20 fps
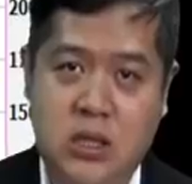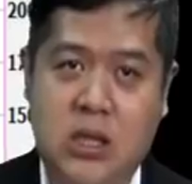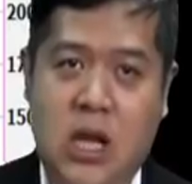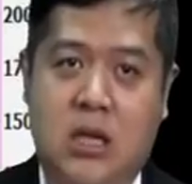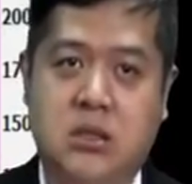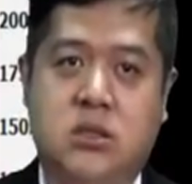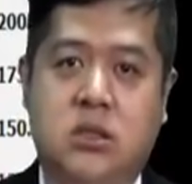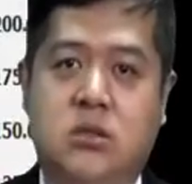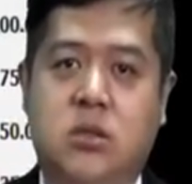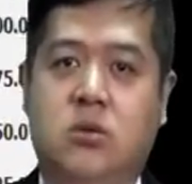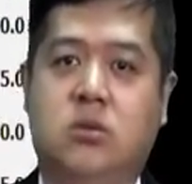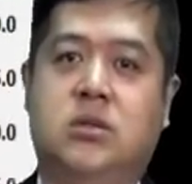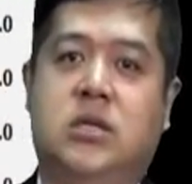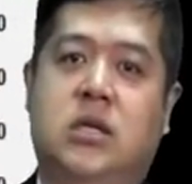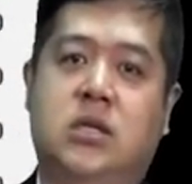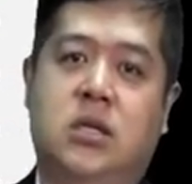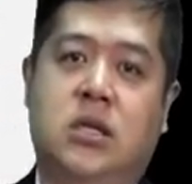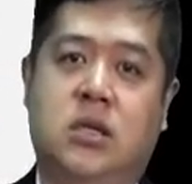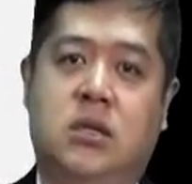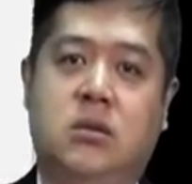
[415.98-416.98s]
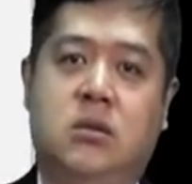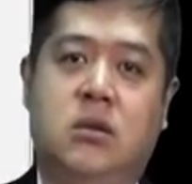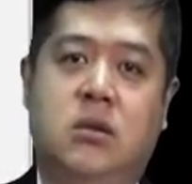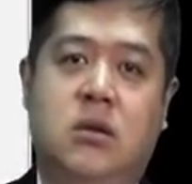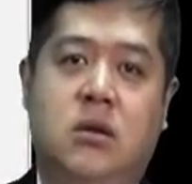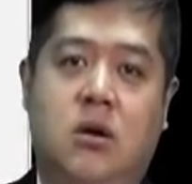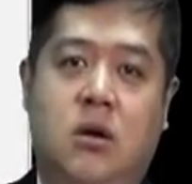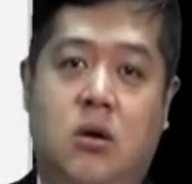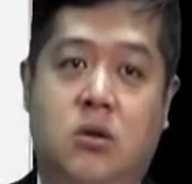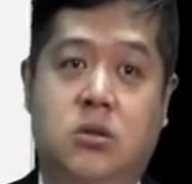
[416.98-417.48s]
躺着都有钱领
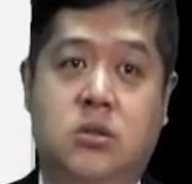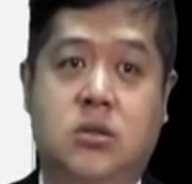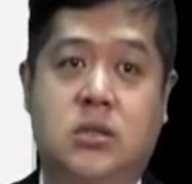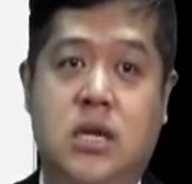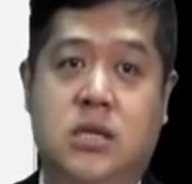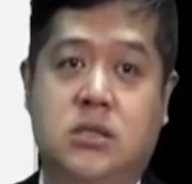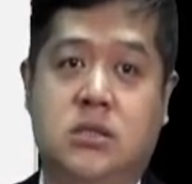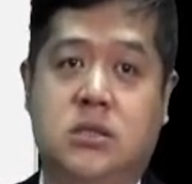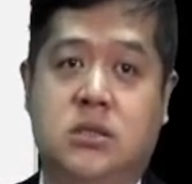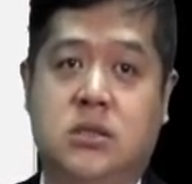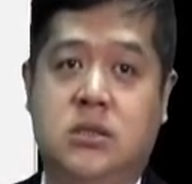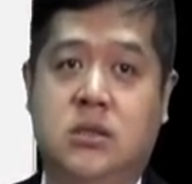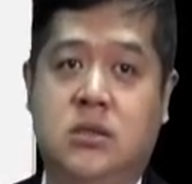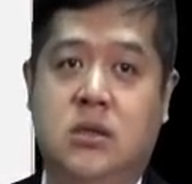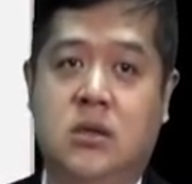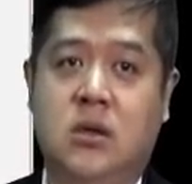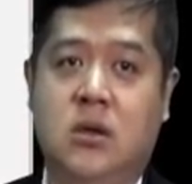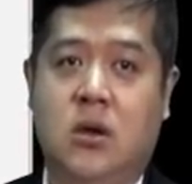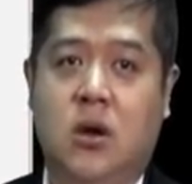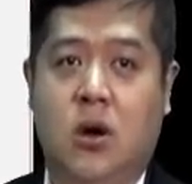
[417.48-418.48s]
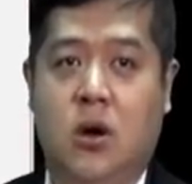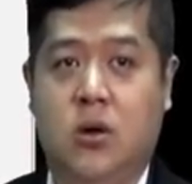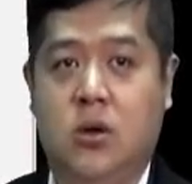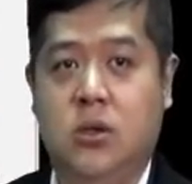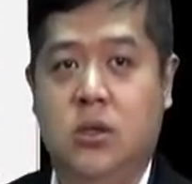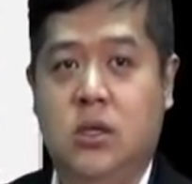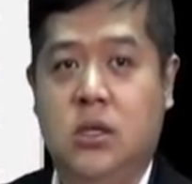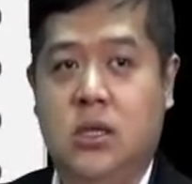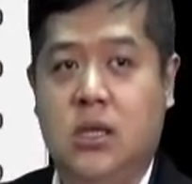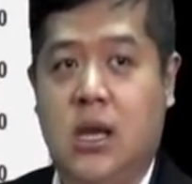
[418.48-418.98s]
哦，就这样子
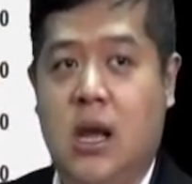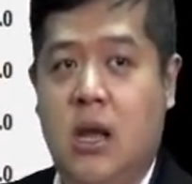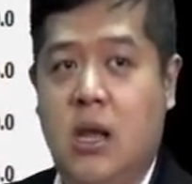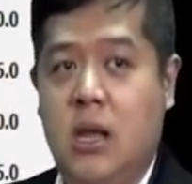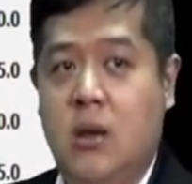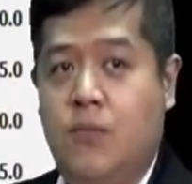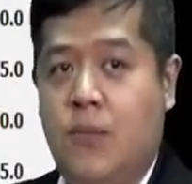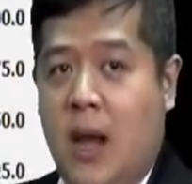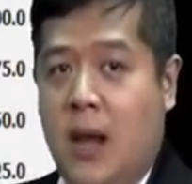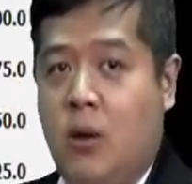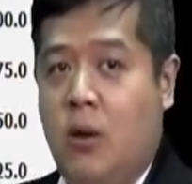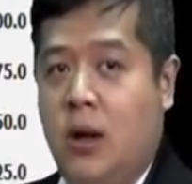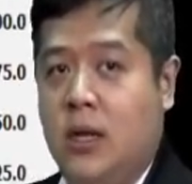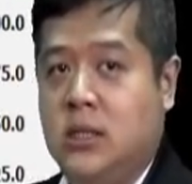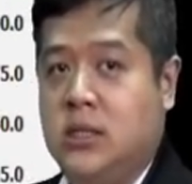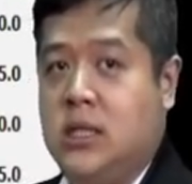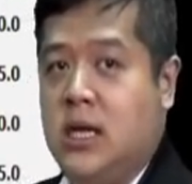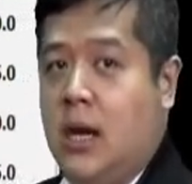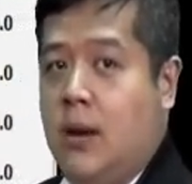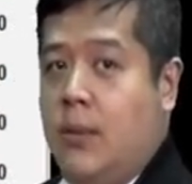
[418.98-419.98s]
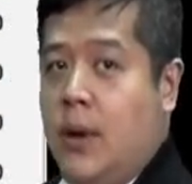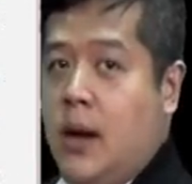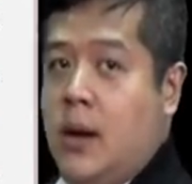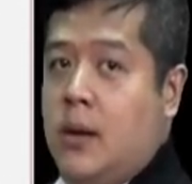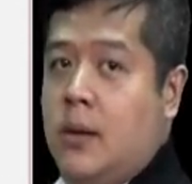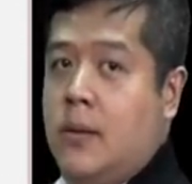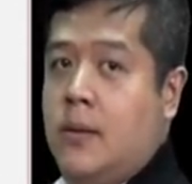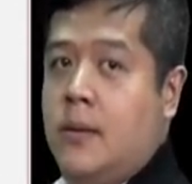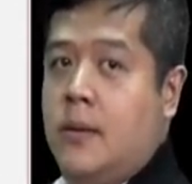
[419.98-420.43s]
哦。那一百块以下有没有？